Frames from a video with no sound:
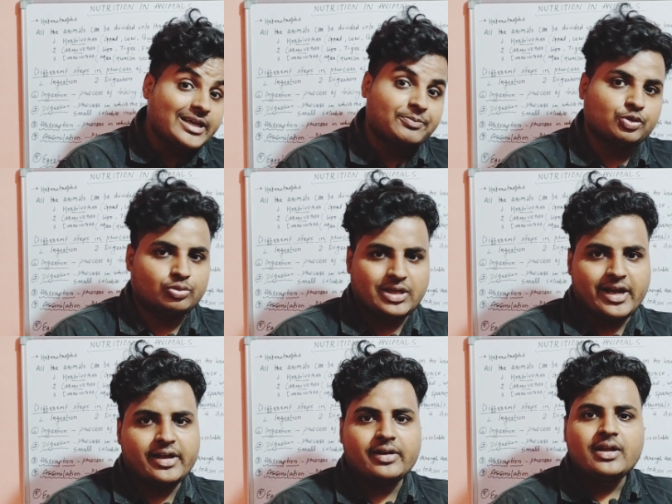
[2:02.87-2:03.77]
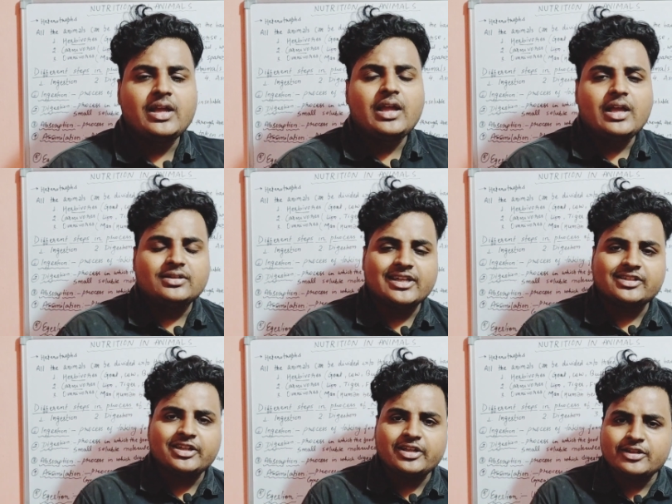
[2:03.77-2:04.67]
स्टेप्स होता है
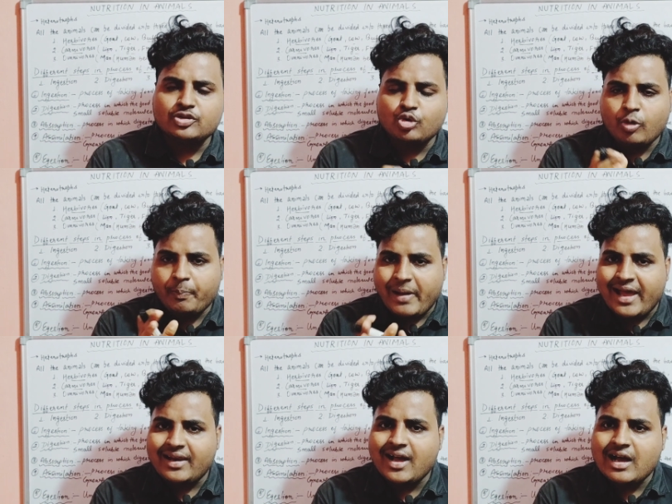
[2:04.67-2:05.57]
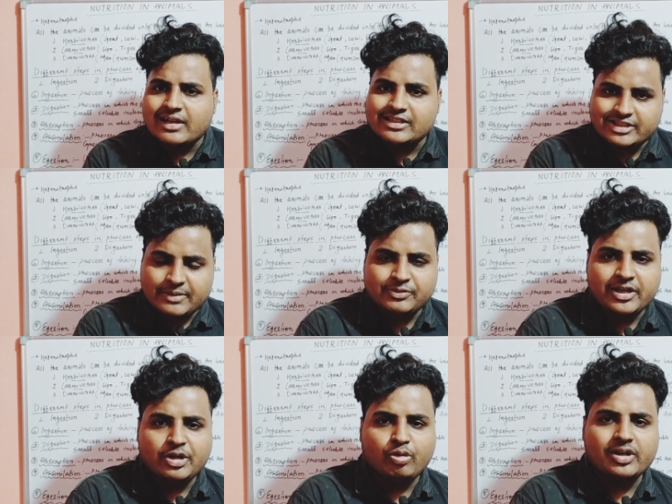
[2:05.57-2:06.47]
जैसे जो पहला स्टेप्स
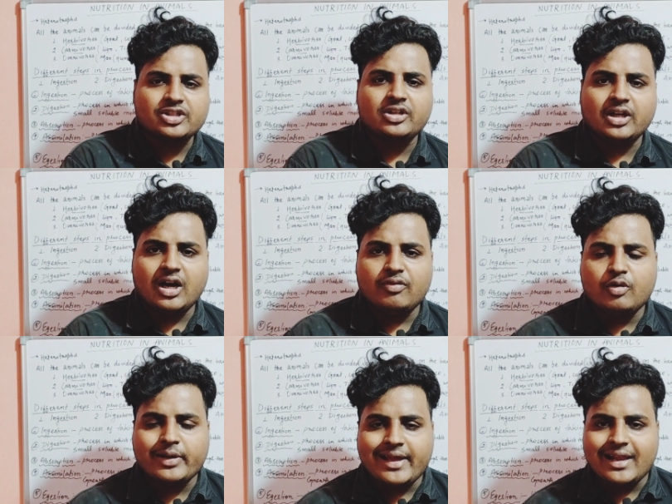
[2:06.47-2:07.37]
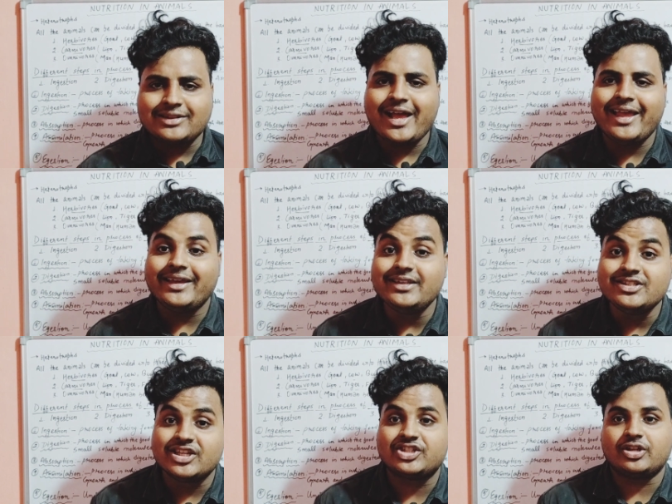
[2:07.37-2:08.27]
है न्यूट्रिशन का वो कहलाता है
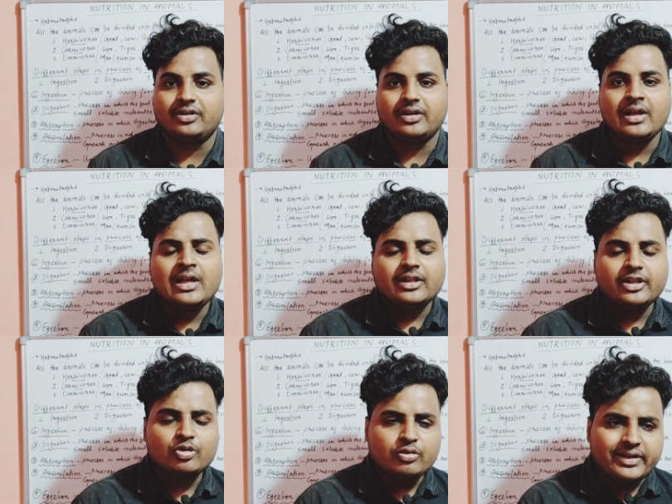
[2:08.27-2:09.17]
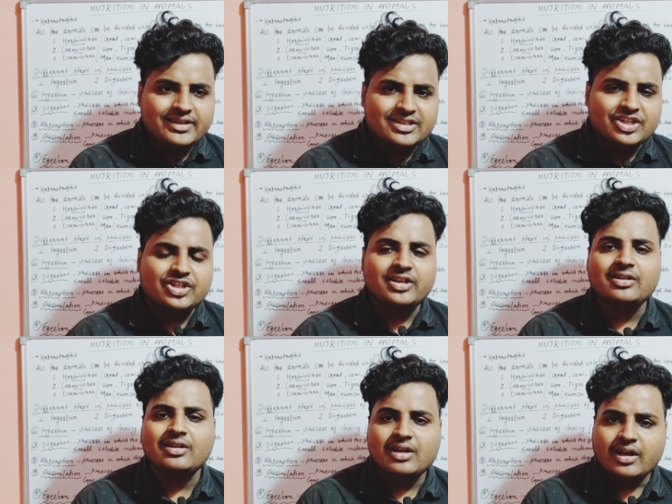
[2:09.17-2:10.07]
इंजेशन देखो इंजेशन
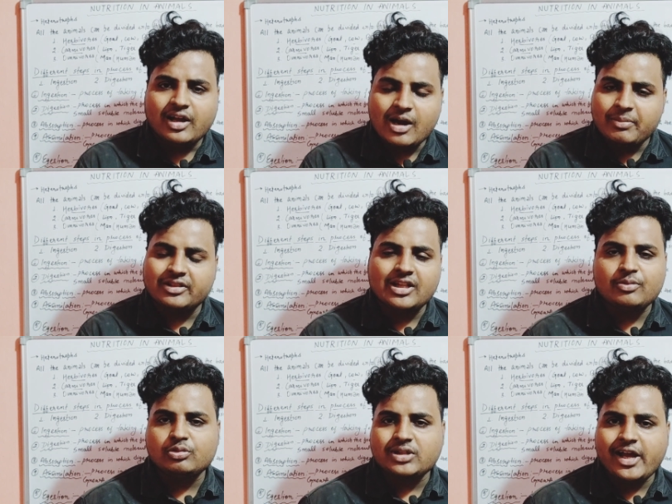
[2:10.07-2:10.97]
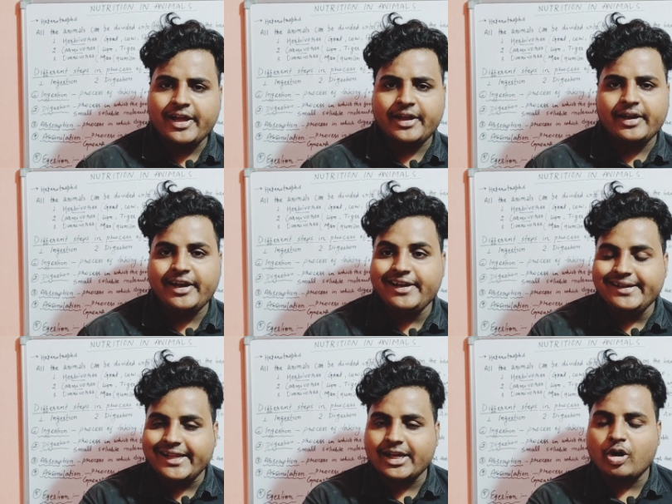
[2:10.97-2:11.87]
का मतलब होता है
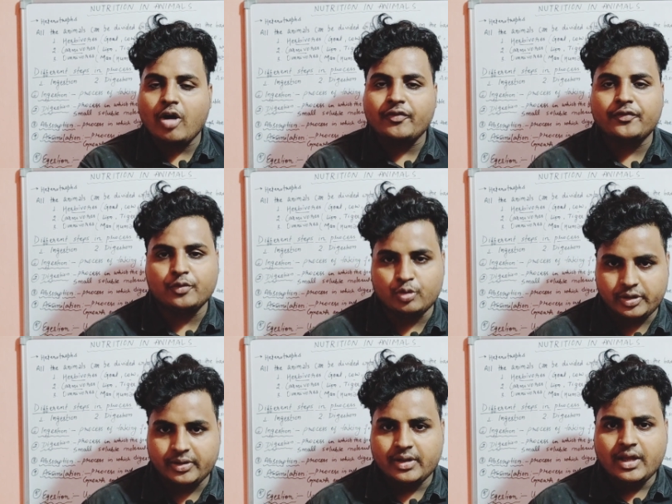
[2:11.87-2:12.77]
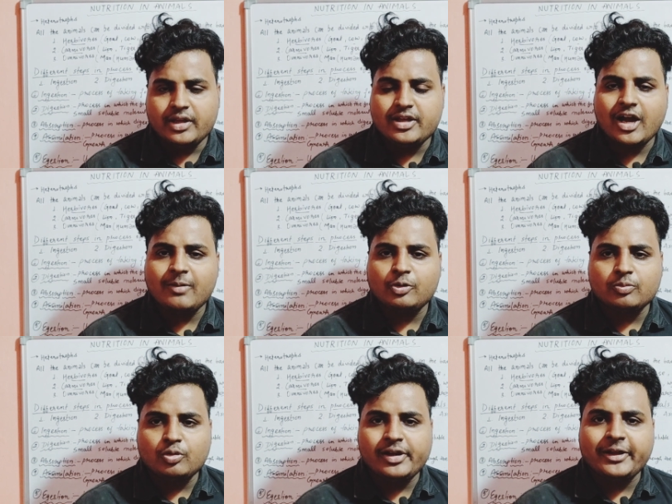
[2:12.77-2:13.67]
इनटेक ऑफ फूड या हम
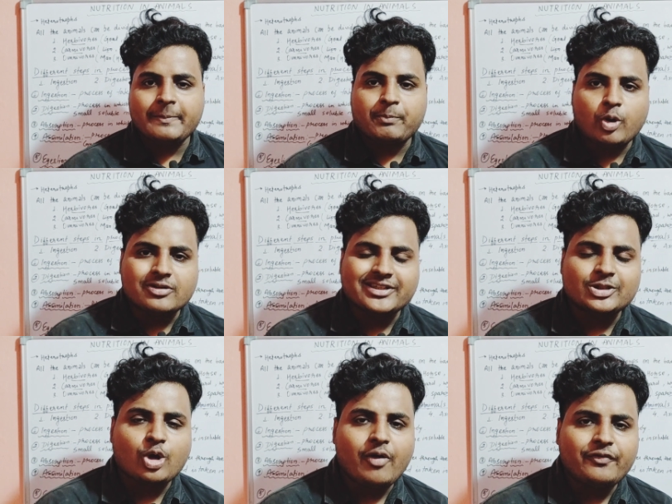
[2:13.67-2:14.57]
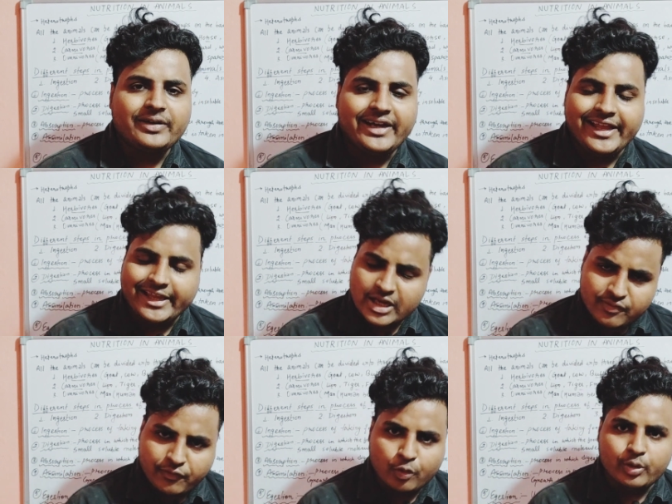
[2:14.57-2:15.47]
लोग बोलेंगे प्रोसेस ऑफ
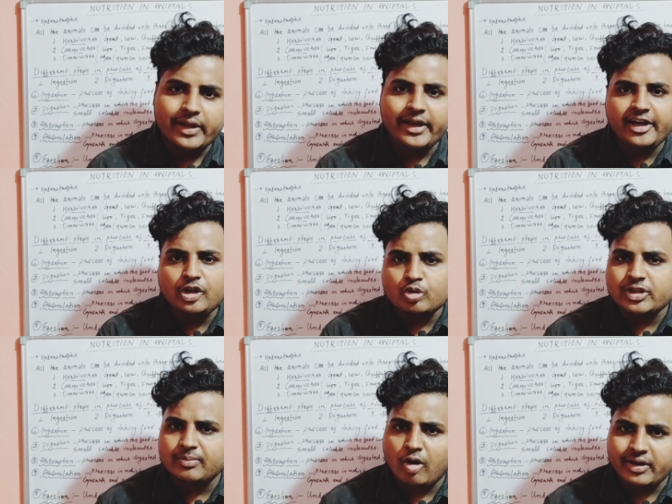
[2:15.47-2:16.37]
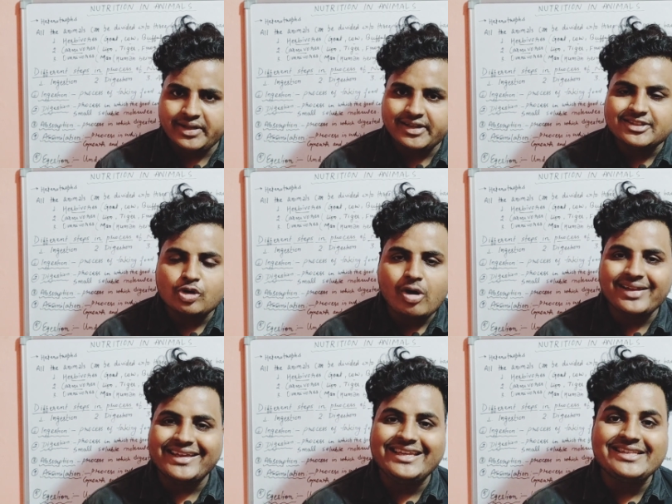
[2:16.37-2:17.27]
टेकिंग फूड इनटू द बॉडी इज
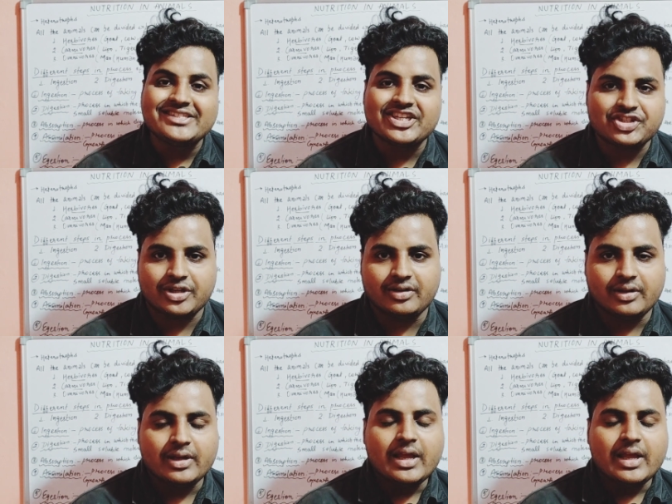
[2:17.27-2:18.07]
कॉल्ड इंजेशन